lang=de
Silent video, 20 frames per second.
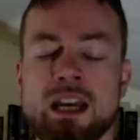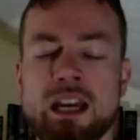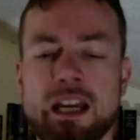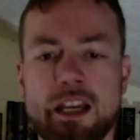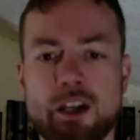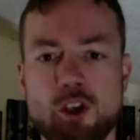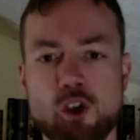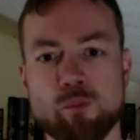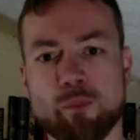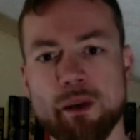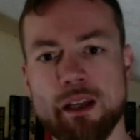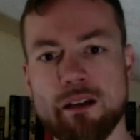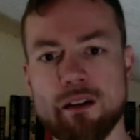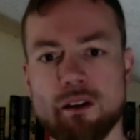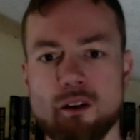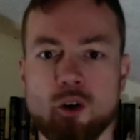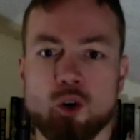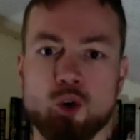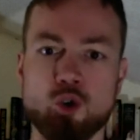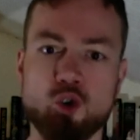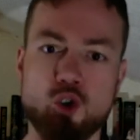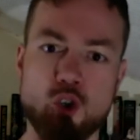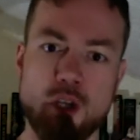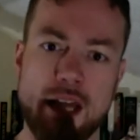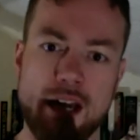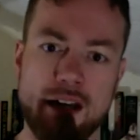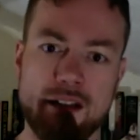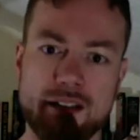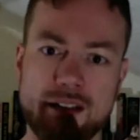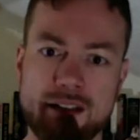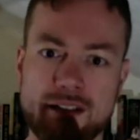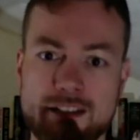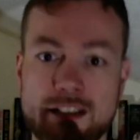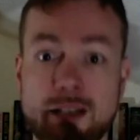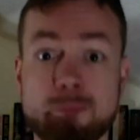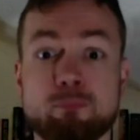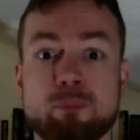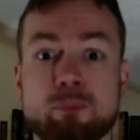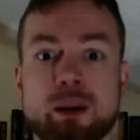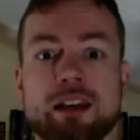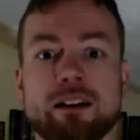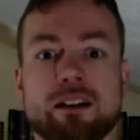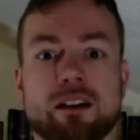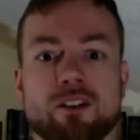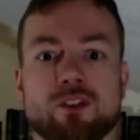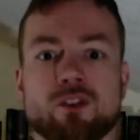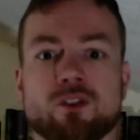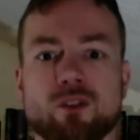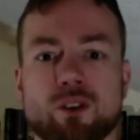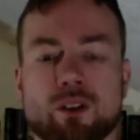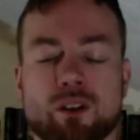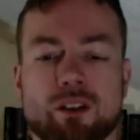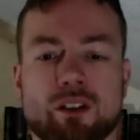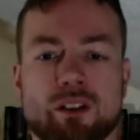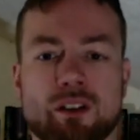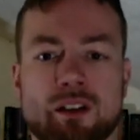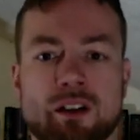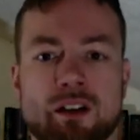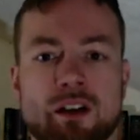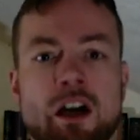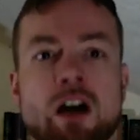Ich spiel und schlag die Playlist durch.